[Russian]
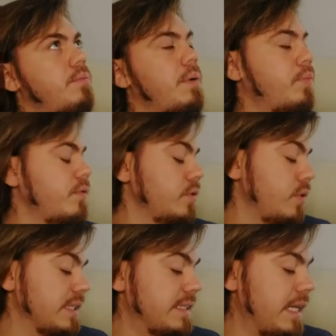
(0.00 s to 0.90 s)
По
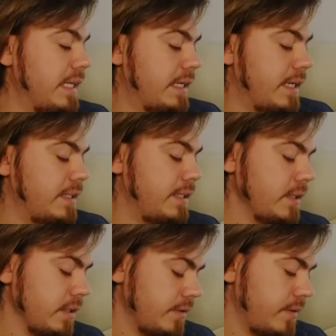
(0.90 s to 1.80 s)
поводу остальных
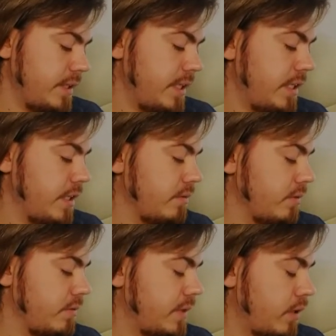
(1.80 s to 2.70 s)
оттенков, где нет
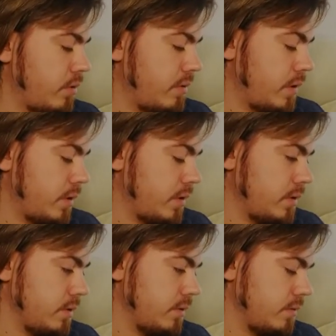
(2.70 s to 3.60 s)
вот
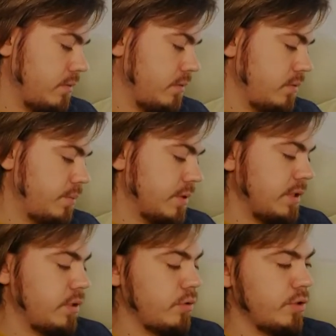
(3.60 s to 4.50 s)
второго, ну,
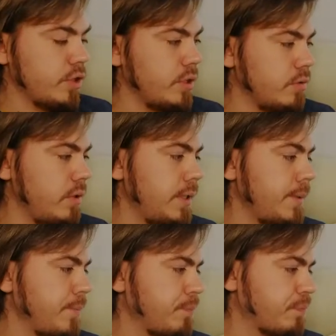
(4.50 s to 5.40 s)
после точки
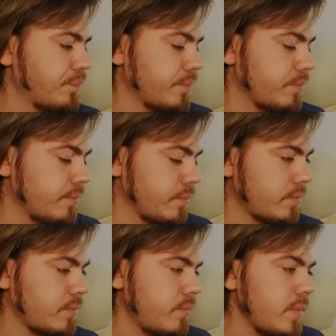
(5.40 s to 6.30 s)
нулей,
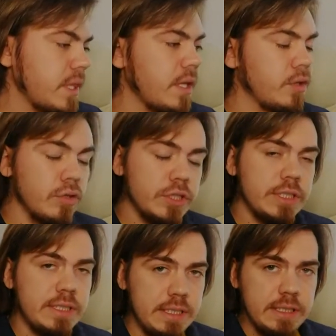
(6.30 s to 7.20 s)
до
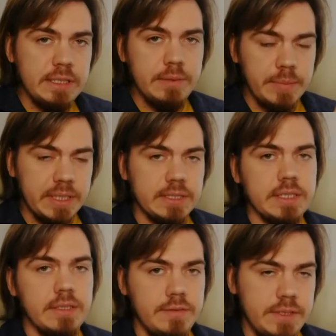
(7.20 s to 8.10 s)

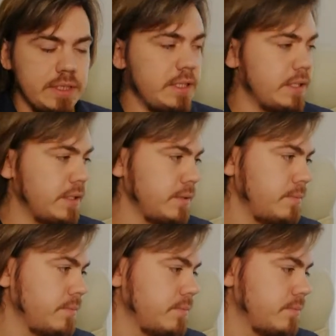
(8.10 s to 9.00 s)
60% седины.
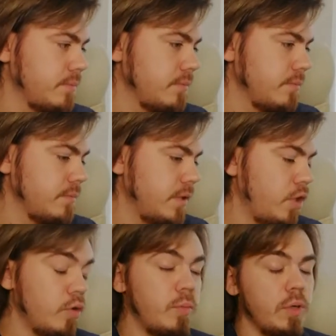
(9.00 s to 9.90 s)

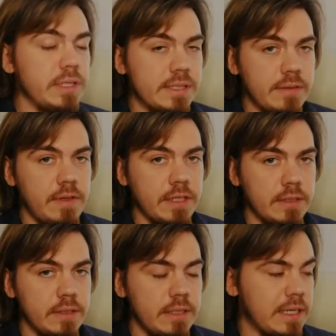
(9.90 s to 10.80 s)
Любой
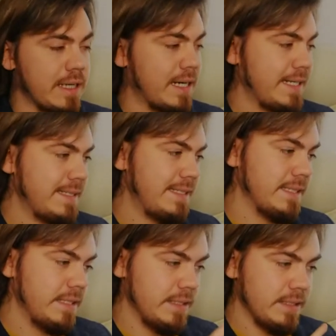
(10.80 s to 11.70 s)
цвет
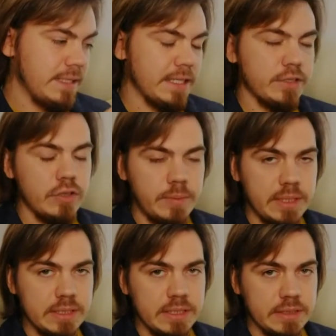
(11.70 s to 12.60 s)
красит на
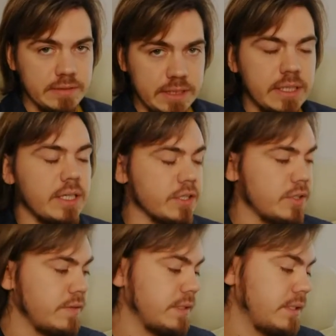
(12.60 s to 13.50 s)
100%,
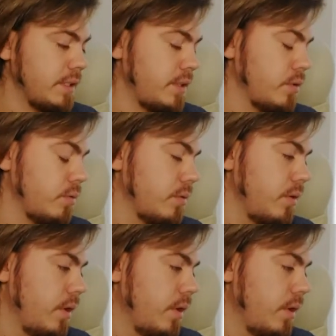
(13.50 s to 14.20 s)
закрашивает седину.